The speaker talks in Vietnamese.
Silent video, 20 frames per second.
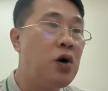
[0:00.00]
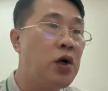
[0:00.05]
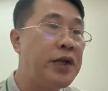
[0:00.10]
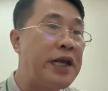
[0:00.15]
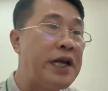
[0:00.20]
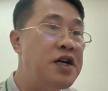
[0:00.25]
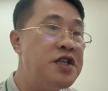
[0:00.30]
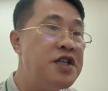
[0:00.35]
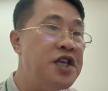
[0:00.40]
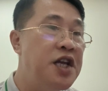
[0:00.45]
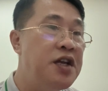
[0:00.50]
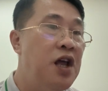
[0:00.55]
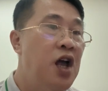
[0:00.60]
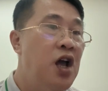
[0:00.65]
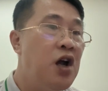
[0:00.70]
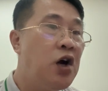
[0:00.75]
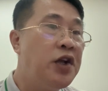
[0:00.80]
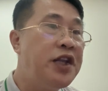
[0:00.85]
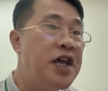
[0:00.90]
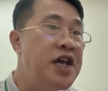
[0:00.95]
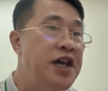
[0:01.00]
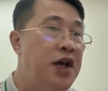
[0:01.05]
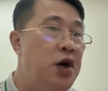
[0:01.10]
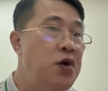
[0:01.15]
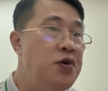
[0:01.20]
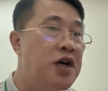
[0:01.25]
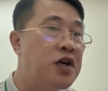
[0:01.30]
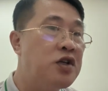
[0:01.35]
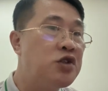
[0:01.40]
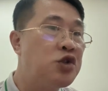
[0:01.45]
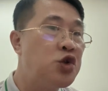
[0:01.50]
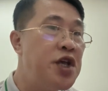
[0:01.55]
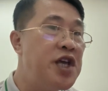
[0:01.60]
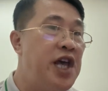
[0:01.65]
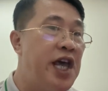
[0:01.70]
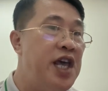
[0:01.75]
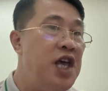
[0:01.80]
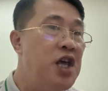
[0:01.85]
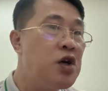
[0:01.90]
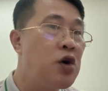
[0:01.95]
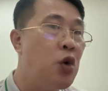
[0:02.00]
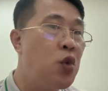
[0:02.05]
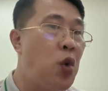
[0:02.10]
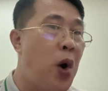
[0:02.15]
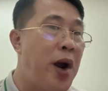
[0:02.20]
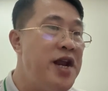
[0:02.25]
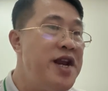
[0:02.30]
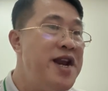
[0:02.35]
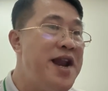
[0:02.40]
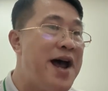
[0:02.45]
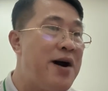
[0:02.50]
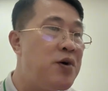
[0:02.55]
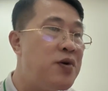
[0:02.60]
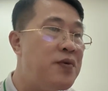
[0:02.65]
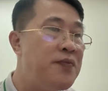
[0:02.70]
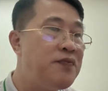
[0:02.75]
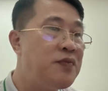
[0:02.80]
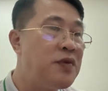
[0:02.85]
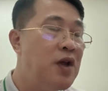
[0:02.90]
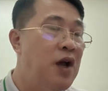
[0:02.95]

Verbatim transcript: Cô ta đương nhiên có thể hiểu được suy nghĩ của quản lý đào.